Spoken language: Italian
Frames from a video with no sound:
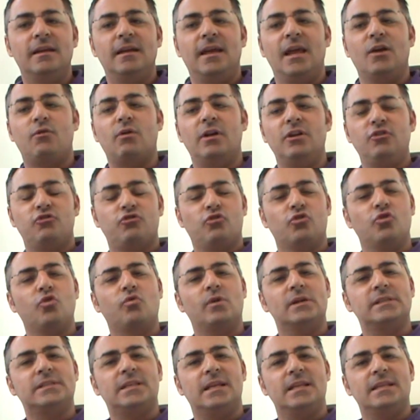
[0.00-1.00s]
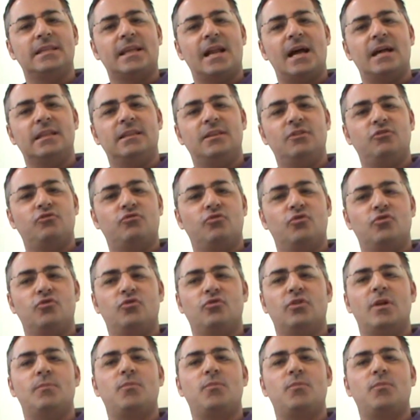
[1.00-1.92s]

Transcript: E quali sono queste entrate? Sono